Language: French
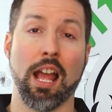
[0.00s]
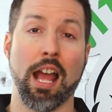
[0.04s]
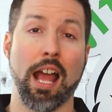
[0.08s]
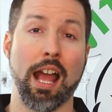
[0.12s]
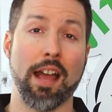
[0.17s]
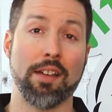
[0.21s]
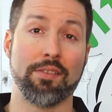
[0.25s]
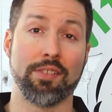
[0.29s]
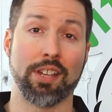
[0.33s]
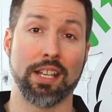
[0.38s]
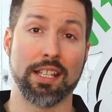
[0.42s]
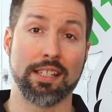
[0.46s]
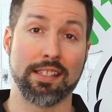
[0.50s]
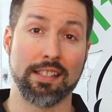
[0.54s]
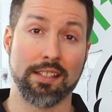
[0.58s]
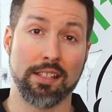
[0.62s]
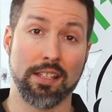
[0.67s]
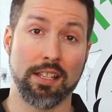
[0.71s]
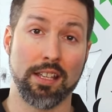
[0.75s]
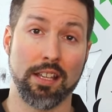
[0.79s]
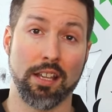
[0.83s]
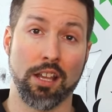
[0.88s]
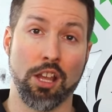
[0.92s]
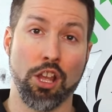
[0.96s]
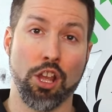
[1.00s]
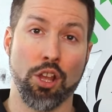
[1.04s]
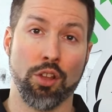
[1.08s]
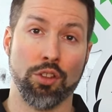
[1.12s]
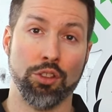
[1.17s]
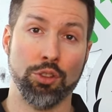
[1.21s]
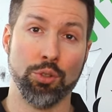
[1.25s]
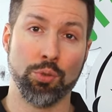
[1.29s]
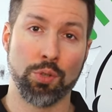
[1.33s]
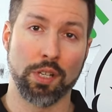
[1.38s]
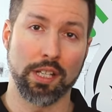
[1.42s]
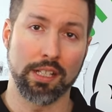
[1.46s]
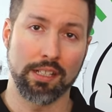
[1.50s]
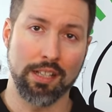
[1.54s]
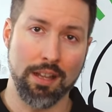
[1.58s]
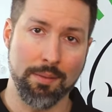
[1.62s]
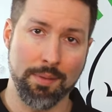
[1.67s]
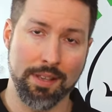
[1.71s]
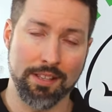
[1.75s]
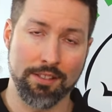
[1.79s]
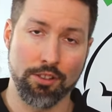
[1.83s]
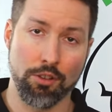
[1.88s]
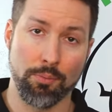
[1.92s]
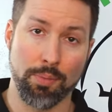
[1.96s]
À vrai dire, nos
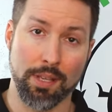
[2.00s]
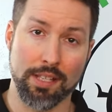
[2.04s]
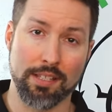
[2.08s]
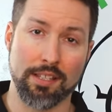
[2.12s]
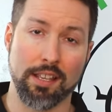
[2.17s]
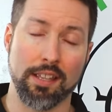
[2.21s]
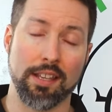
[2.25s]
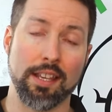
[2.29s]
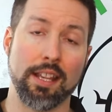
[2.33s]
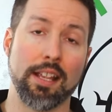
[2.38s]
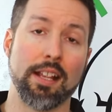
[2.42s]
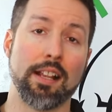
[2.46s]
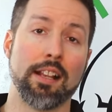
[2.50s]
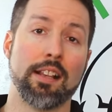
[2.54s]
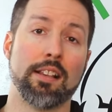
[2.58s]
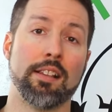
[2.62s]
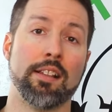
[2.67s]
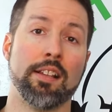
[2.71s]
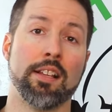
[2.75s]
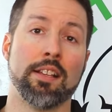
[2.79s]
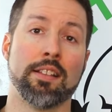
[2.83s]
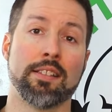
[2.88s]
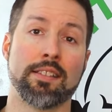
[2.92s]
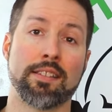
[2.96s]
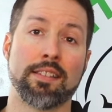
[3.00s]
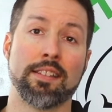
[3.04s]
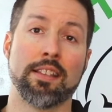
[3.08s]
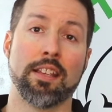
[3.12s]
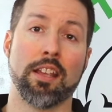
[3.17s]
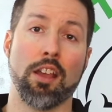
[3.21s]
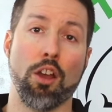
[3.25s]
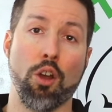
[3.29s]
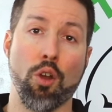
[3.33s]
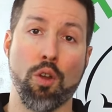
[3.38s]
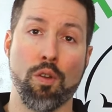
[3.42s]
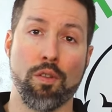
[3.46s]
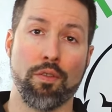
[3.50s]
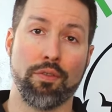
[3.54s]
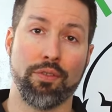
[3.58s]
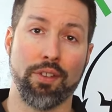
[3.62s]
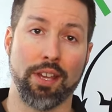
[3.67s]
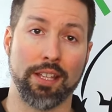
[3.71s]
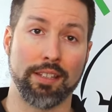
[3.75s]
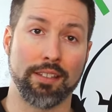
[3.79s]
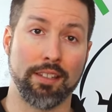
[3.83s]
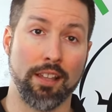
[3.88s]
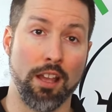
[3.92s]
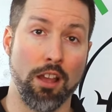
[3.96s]
réclamations personnelles, c'est un
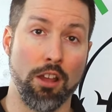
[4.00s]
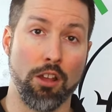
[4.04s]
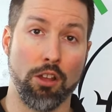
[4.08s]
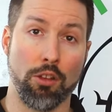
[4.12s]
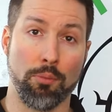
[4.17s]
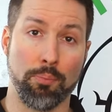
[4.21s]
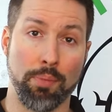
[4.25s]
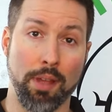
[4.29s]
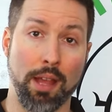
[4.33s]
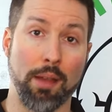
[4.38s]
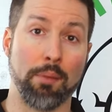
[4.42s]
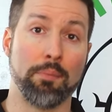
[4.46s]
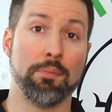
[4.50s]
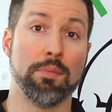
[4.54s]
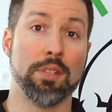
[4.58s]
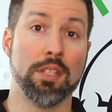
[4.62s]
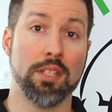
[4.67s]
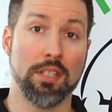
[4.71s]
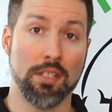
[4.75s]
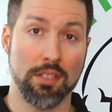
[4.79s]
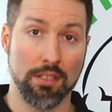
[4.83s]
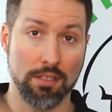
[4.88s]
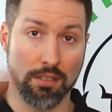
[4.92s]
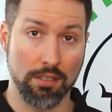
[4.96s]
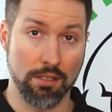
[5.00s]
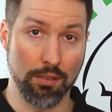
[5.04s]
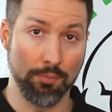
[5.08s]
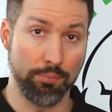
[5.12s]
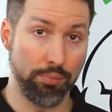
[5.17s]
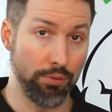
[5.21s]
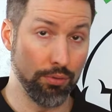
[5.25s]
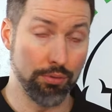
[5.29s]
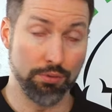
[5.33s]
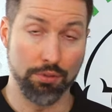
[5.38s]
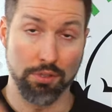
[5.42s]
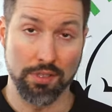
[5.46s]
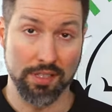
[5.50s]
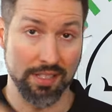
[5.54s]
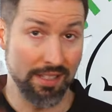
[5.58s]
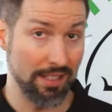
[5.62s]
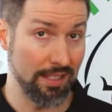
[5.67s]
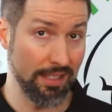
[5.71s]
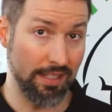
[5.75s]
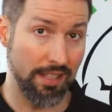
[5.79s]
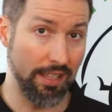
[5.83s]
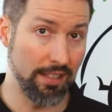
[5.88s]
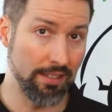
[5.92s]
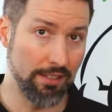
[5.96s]
facteur parmi euh, plus d'une
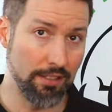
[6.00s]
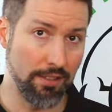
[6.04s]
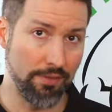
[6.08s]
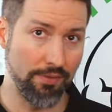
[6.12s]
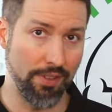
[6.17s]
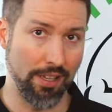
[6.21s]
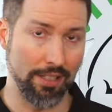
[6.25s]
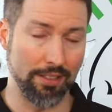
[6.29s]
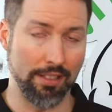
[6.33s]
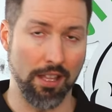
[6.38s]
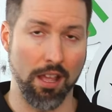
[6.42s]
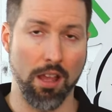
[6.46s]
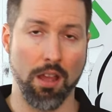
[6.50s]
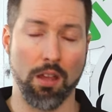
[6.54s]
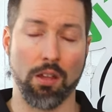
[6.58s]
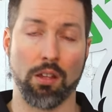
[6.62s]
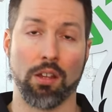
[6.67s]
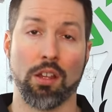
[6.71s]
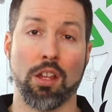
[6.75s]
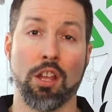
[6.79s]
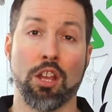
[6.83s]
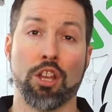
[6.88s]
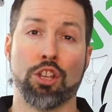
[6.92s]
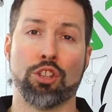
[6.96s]
dizaine de facteurs.